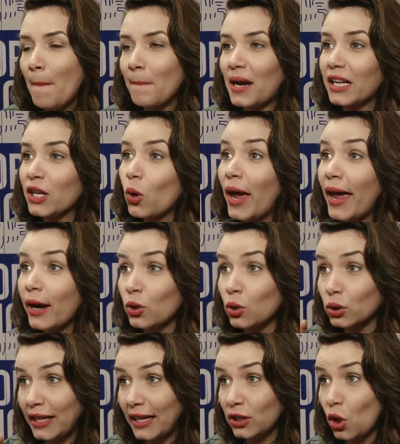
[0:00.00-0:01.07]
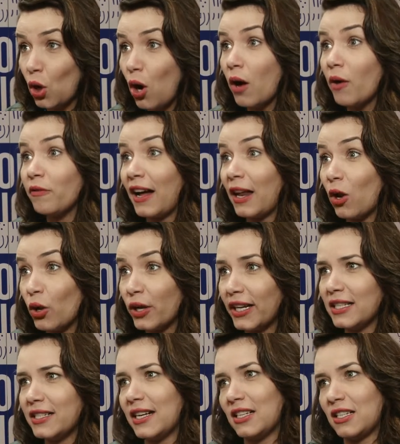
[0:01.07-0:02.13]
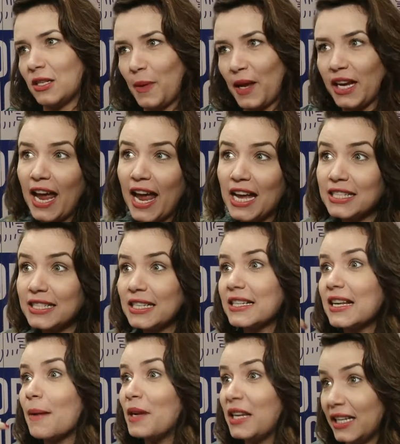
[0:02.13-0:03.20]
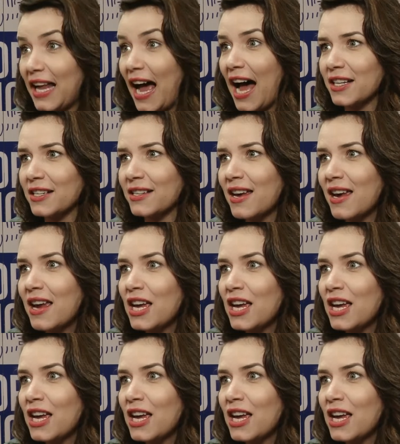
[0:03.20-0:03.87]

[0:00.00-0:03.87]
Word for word: para que o recrutador valorize as experiências e habilidades.